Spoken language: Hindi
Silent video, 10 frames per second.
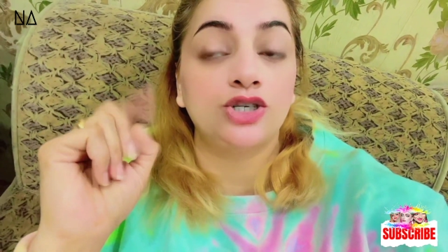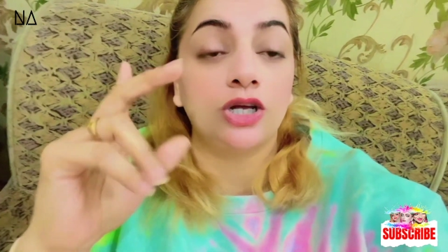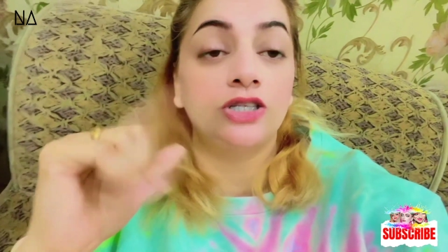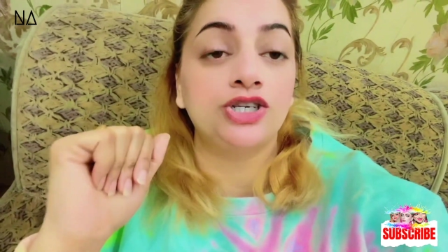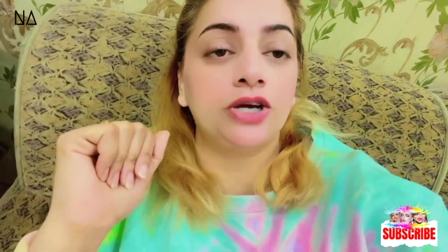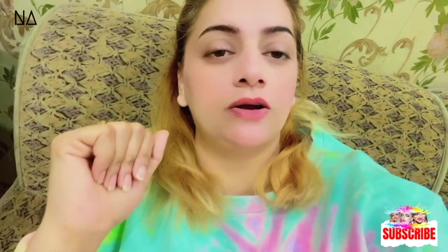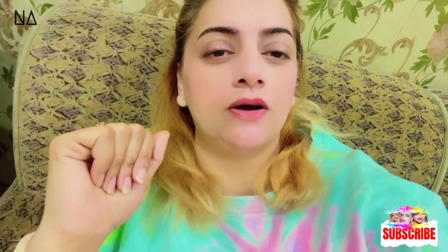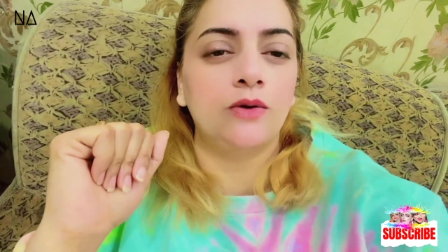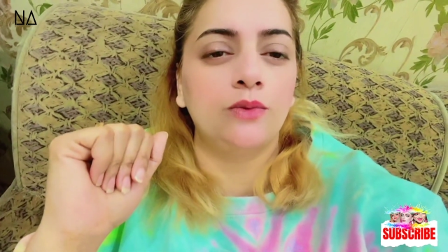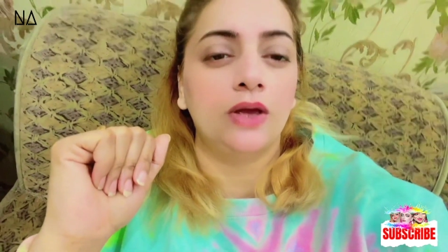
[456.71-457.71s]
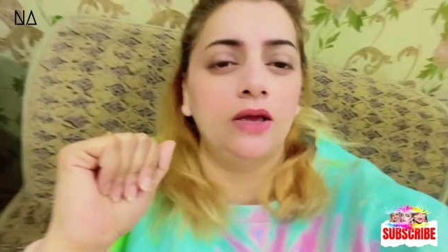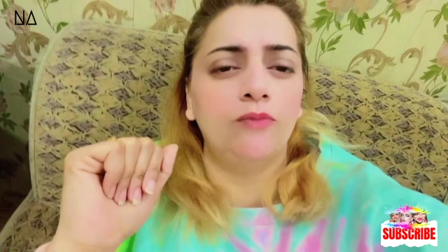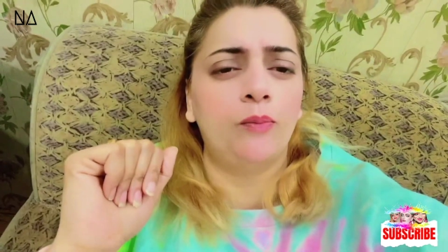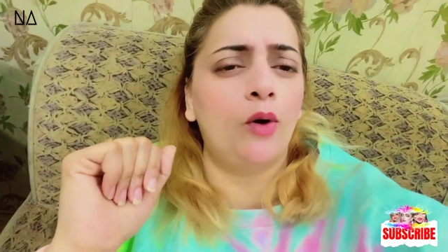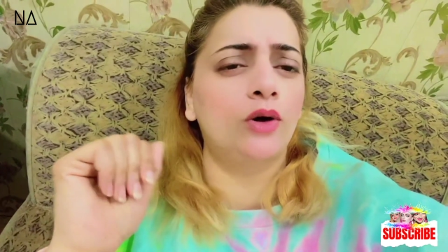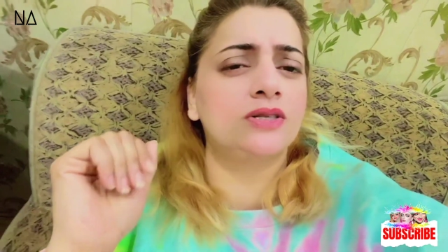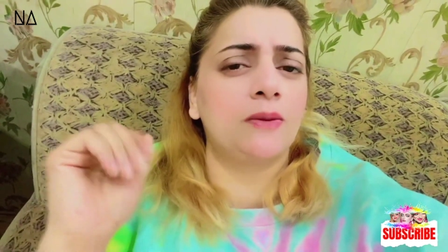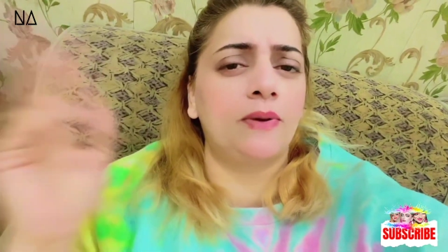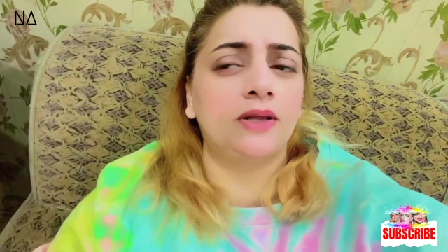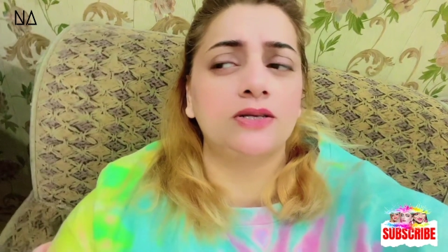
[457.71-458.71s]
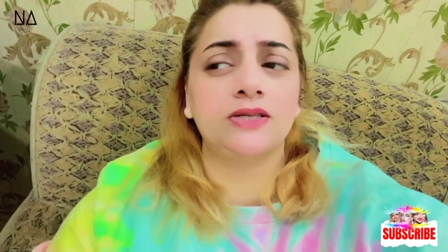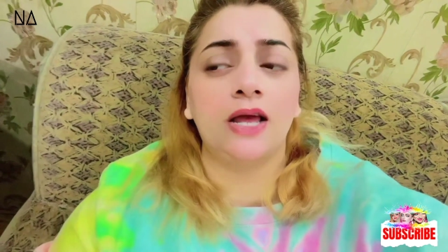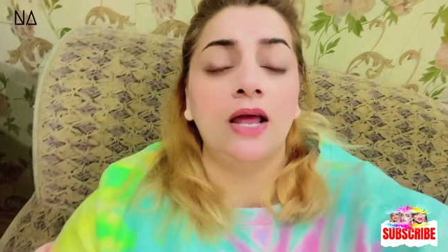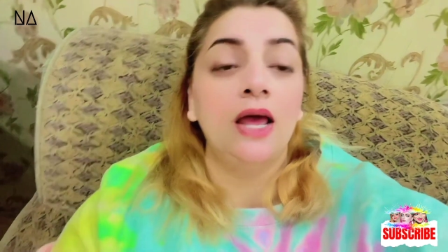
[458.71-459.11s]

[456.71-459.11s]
जल्द शेयर करूँगी बहुत ज़बरदस्त है